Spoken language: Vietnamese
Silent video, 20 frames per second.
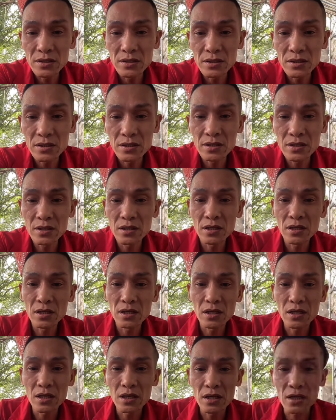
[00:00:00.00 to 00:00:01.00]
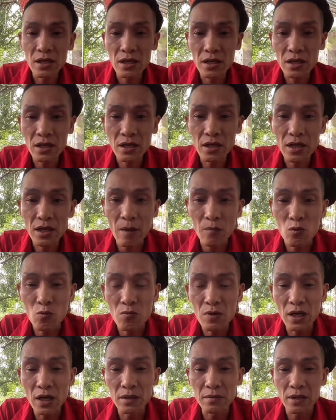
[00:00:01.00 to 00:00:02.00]
à. à. à.
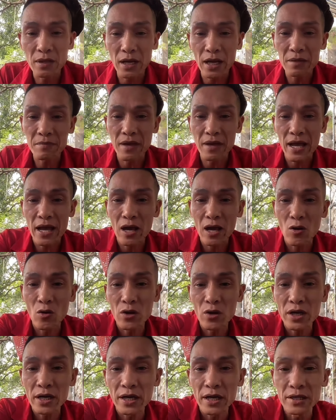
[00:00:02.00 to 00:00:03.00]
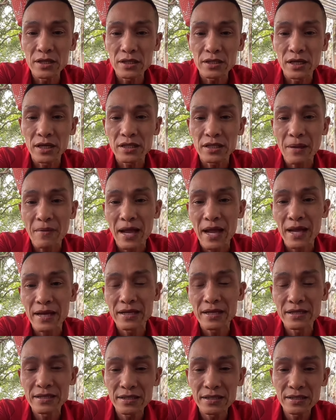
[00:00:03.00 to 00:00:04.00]
cũng gần anh mà ok Đức Tiến
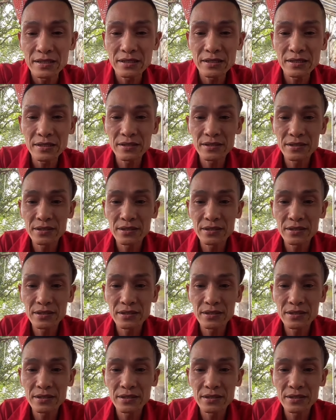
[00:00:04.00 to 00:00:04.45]
82